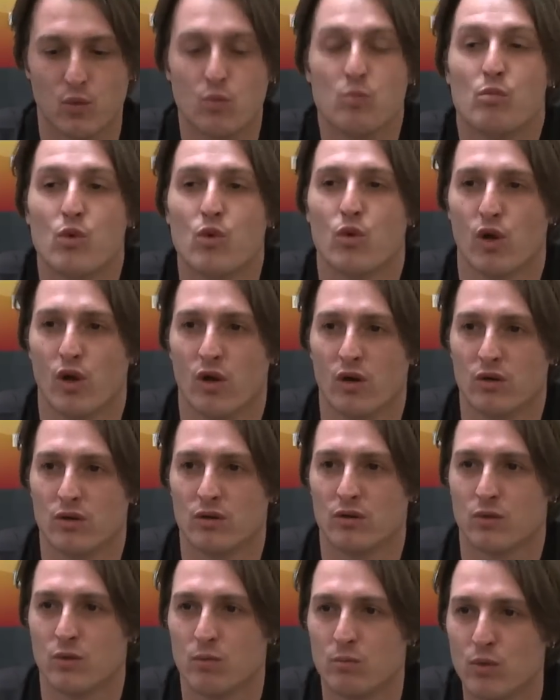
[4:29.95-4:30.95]
Un mulo,
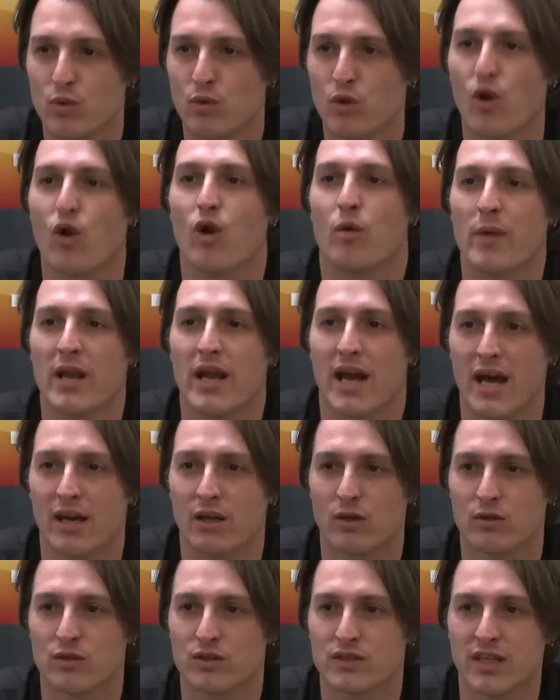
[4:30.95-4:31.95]
un mulo,
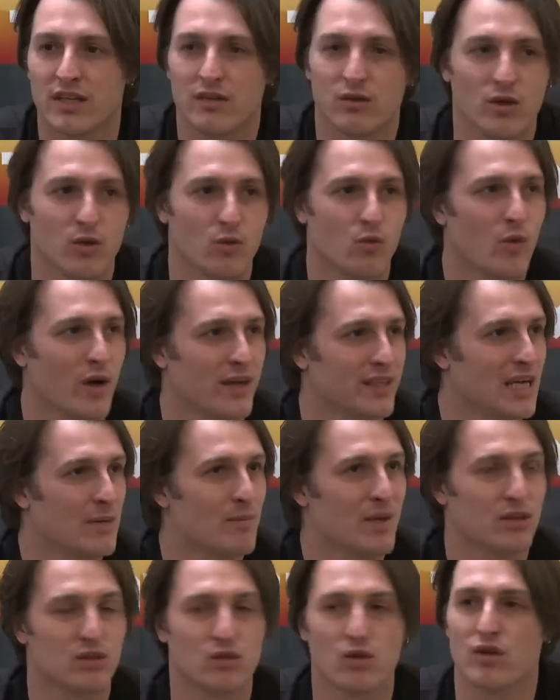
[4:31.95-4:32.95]
l'operaio. Se noi
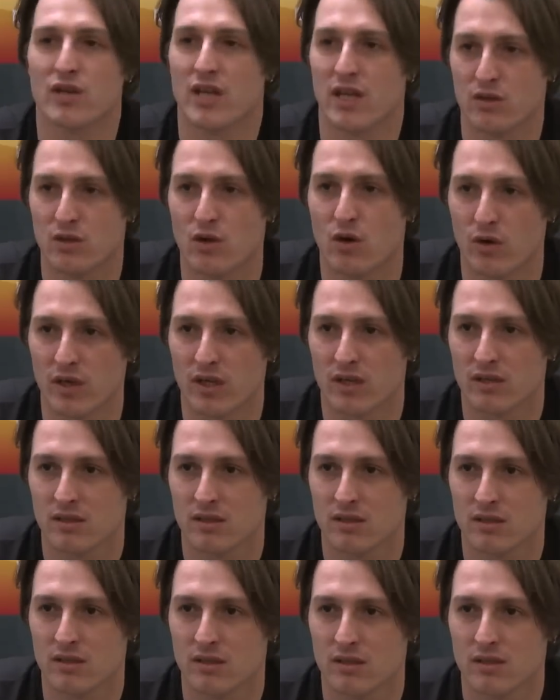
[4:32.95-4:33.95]
guardiamo attorno a noi,
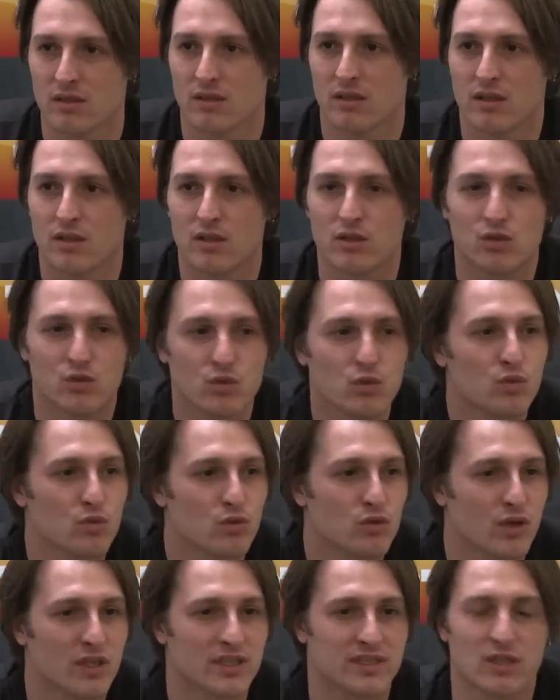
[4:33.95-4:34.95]

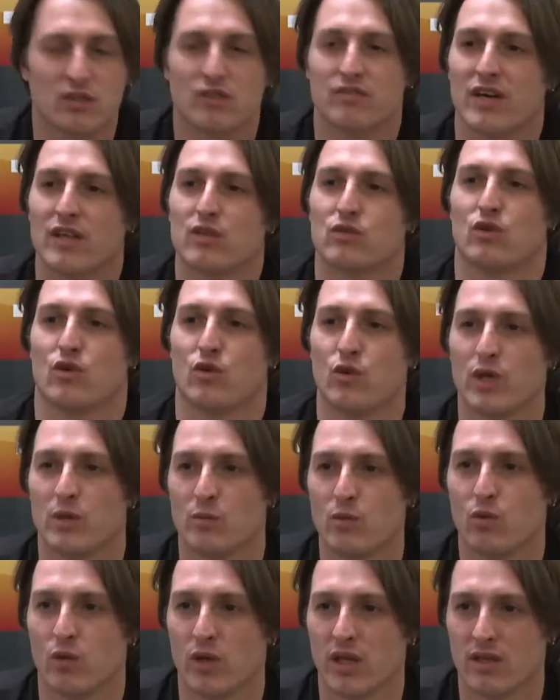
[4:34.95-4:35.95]
tutto è stato fatto con i
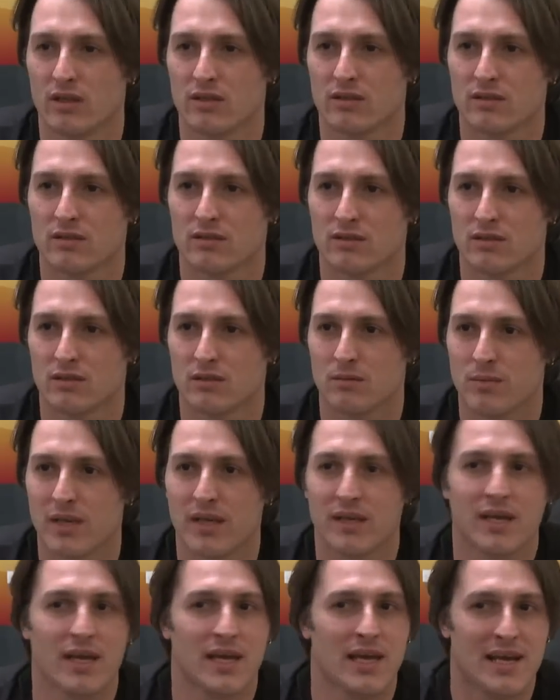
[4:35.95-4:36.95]
muli,
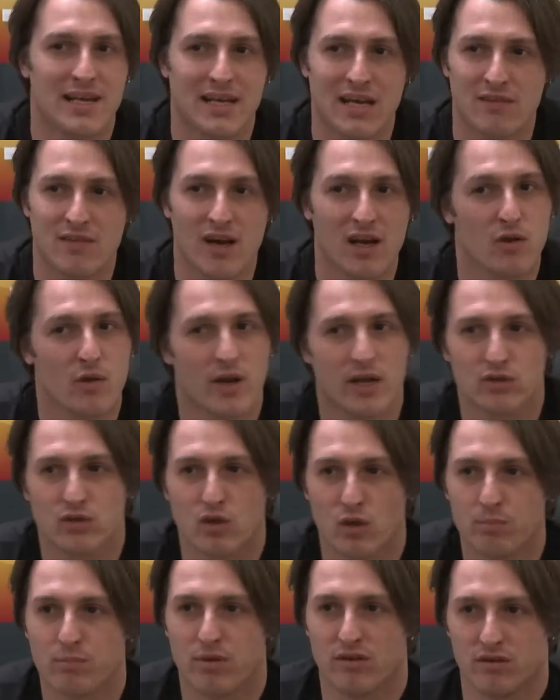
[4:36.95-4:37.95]
perché il cavallo era
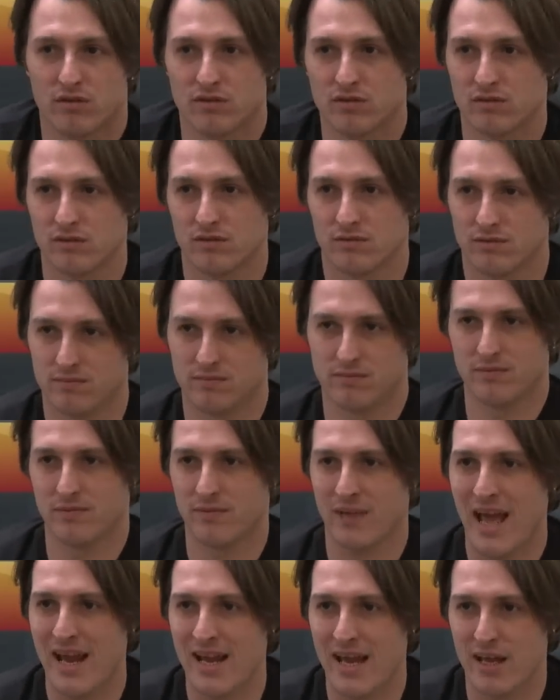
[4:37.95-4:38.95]
troppo
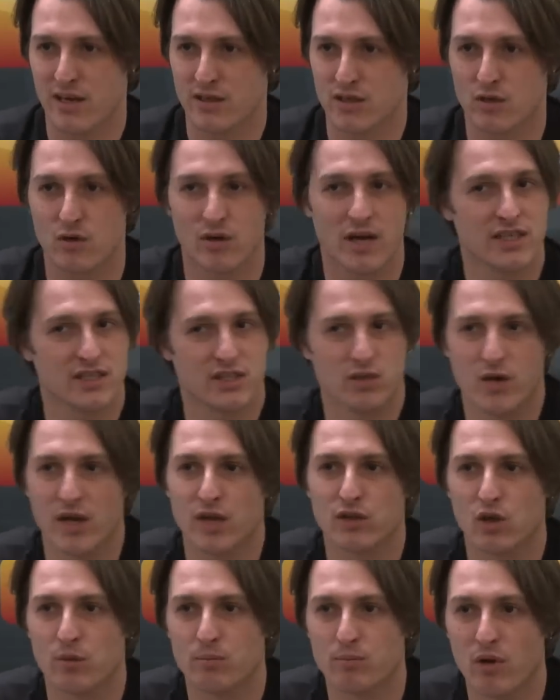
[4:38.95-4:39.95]
energico, l'asino
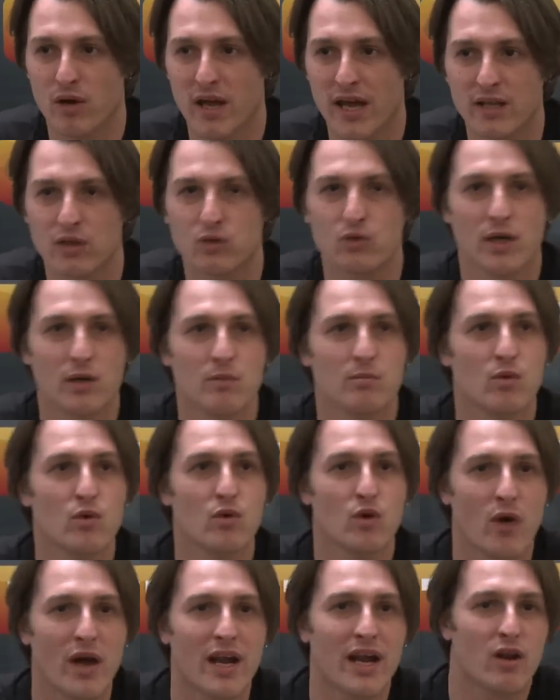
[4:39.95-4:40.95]
era troppo lento, il
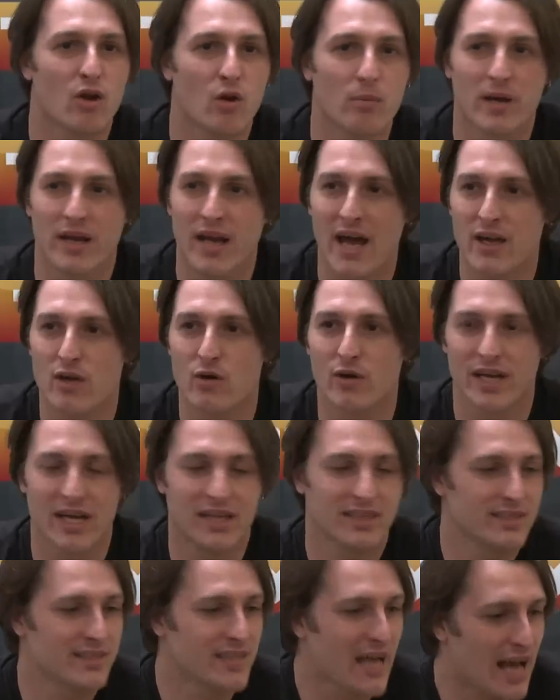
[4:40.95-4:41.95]
mulo era l'operaio che
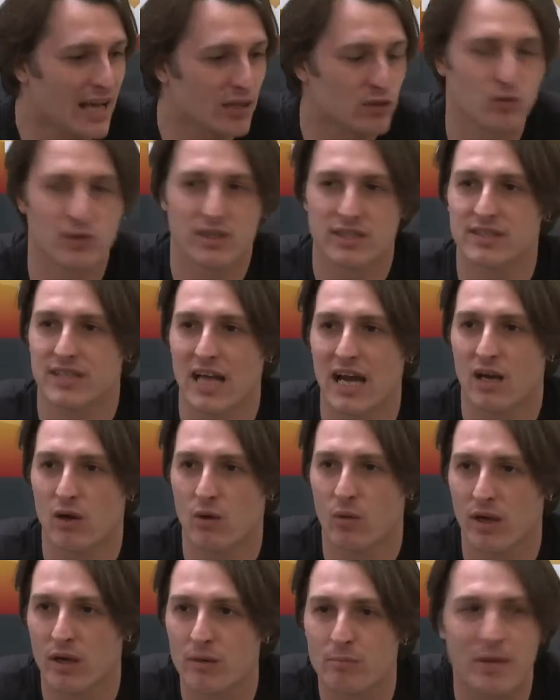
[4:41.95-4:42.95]
ha dato il
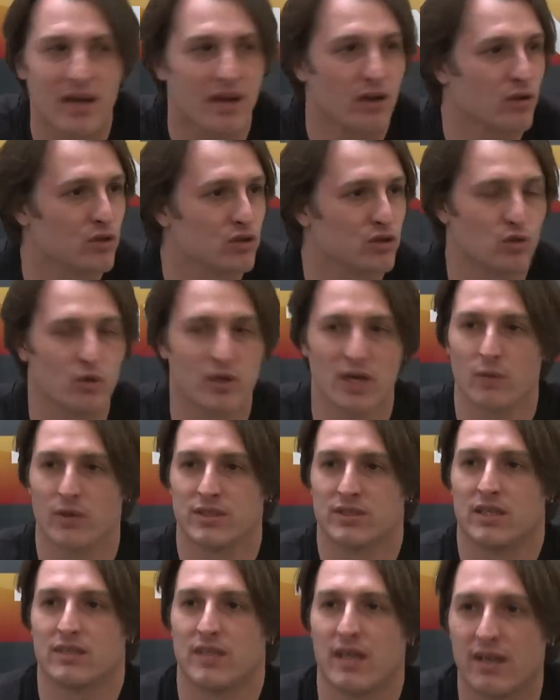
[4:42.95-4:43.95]
sangue per costruire
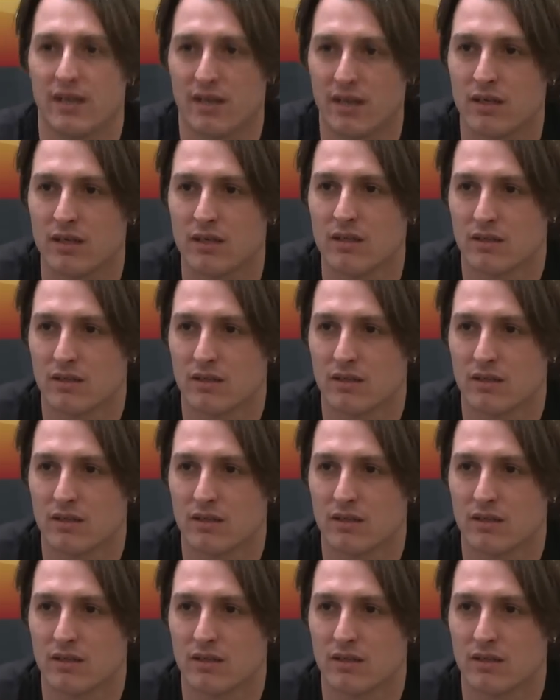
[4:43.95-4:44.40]
questa terra.